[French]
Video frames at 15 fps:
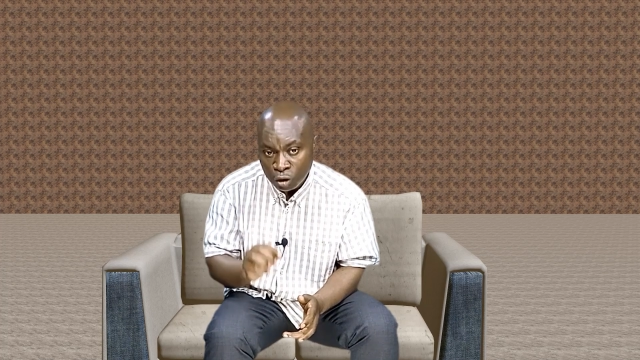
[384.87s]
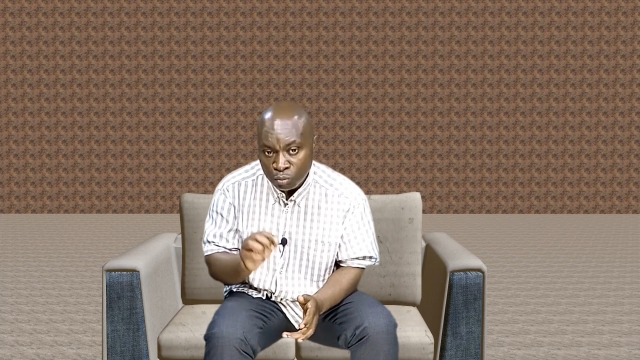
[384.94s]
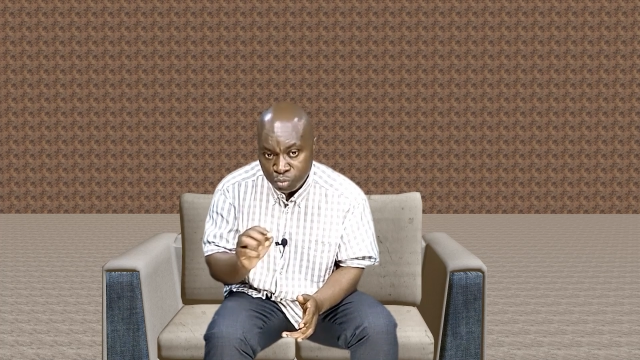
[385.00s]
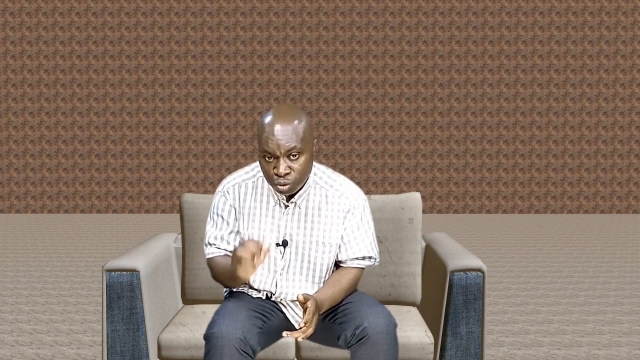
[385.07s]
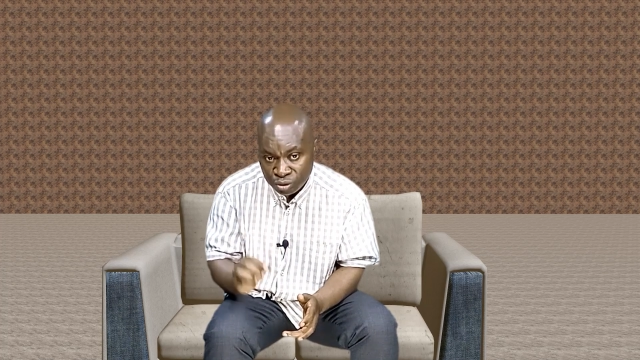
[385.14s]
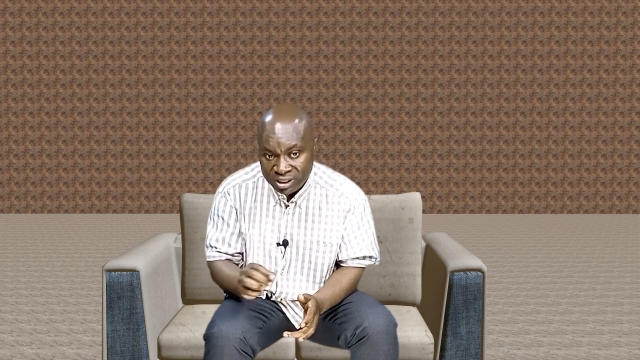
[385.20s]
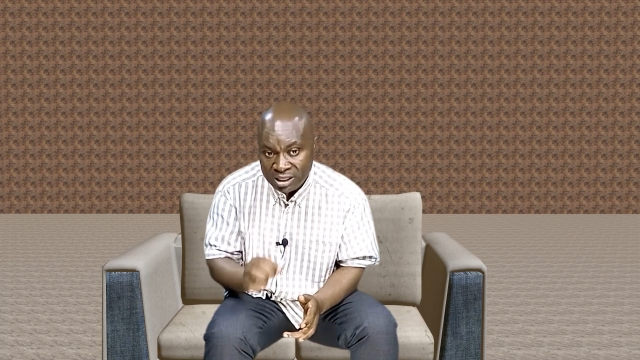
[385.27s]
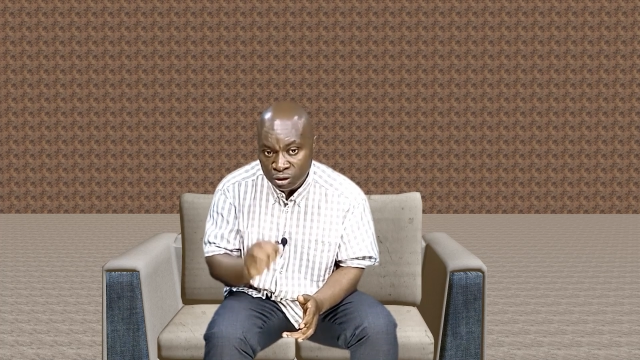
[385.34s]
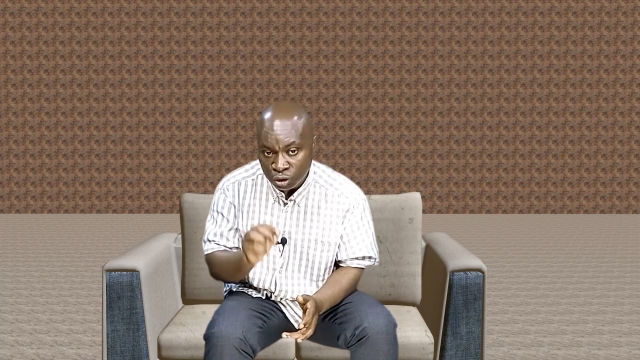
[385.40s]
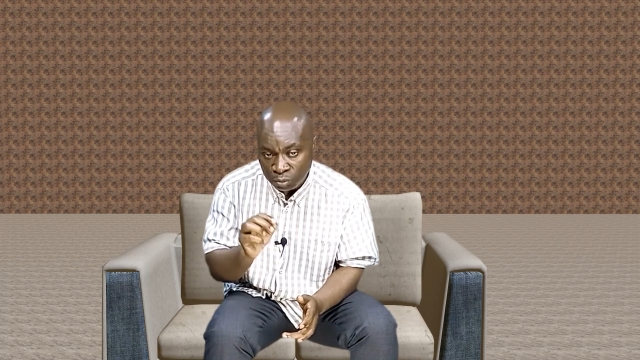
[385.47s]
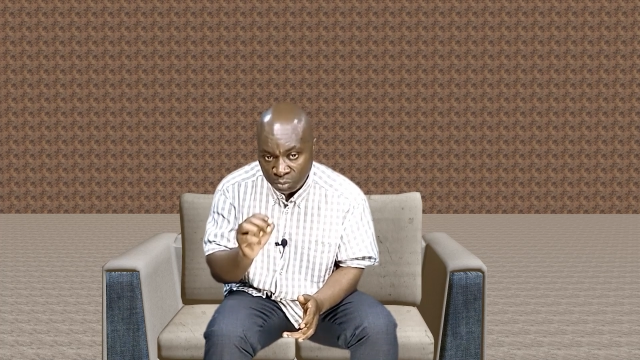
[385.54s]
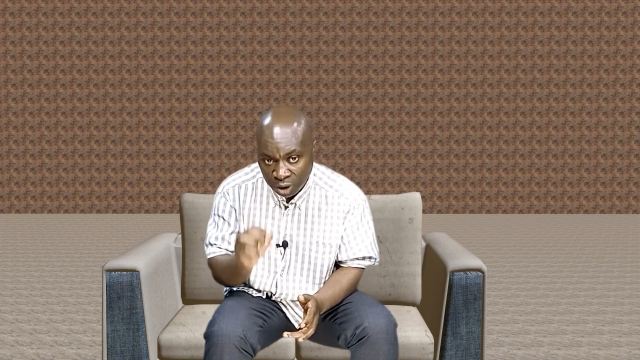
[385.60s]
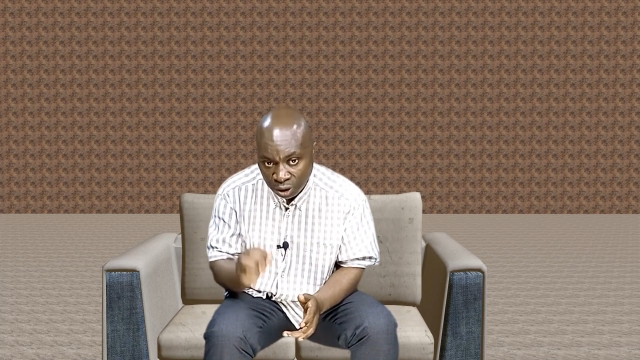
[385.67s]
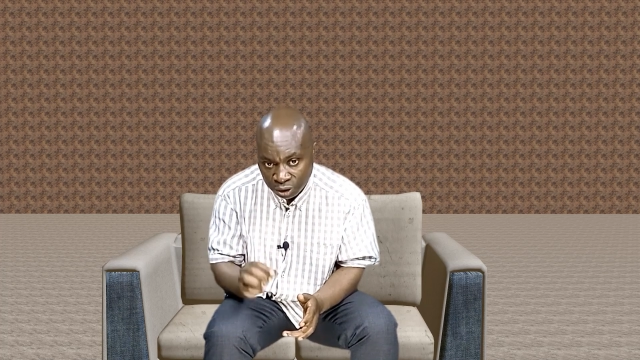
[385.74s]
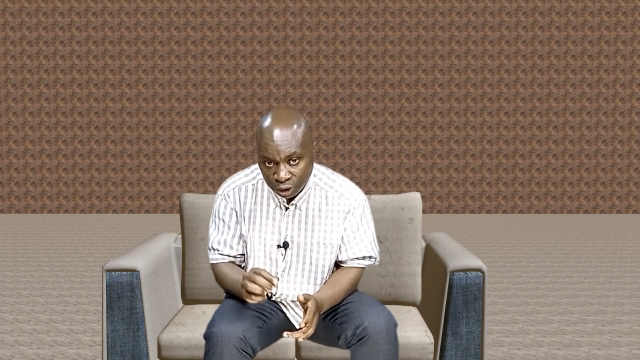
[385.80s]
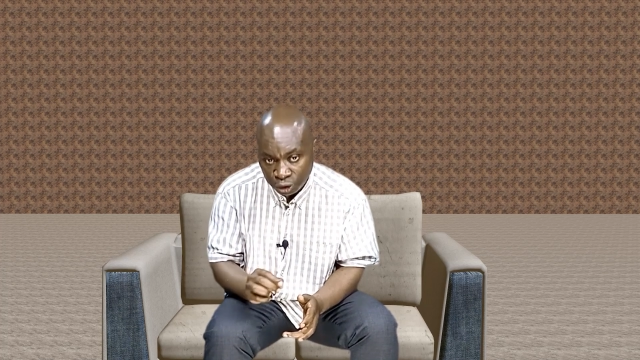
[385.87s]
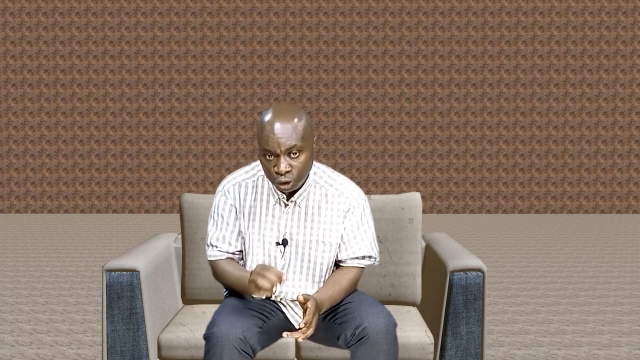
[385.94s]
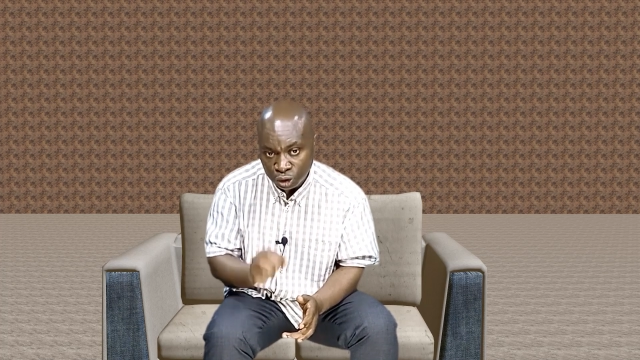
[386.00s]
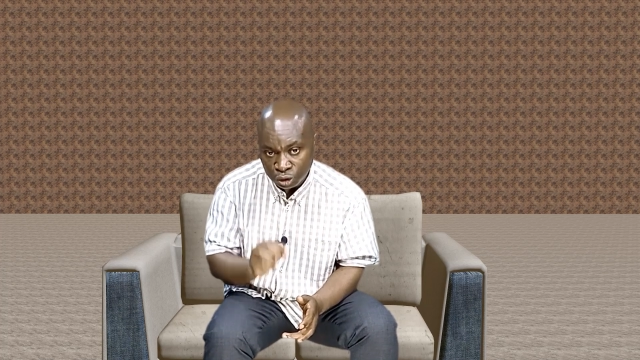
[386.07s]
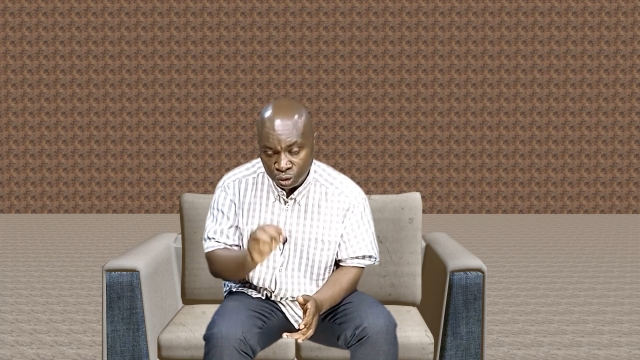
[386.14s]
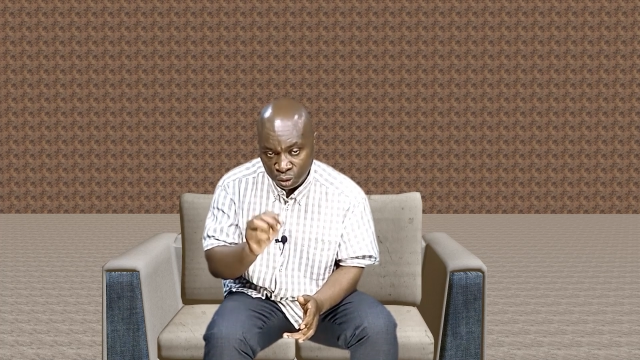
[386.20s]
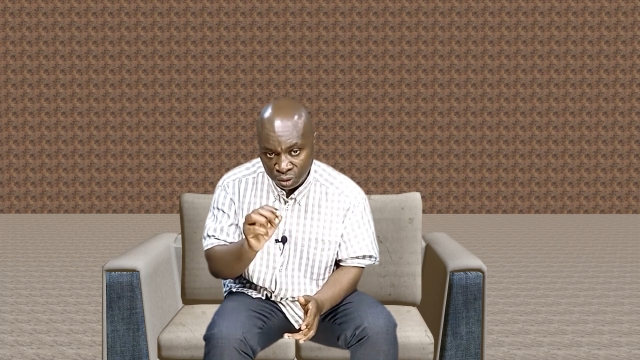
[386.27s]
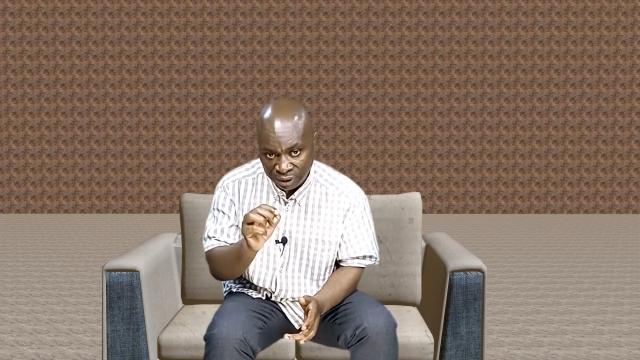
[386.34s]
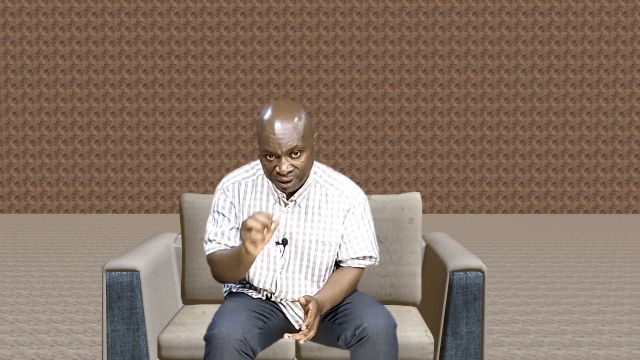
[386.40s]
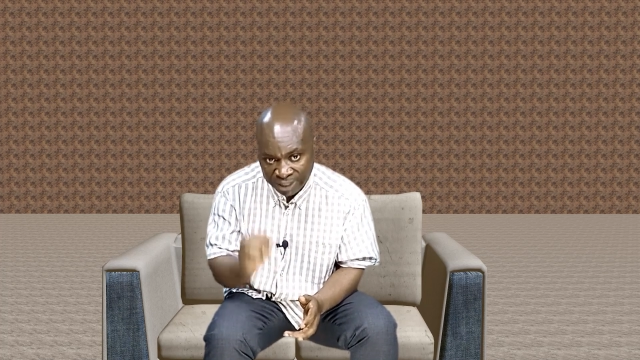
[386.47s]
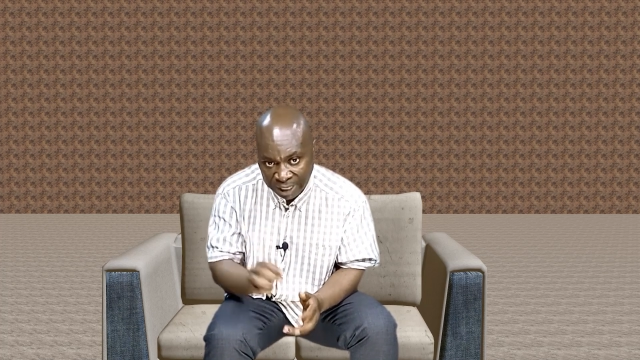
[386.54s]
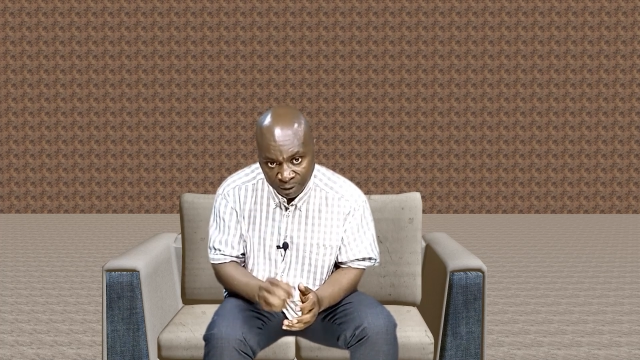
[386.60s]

pour qu'il ne manque de rien.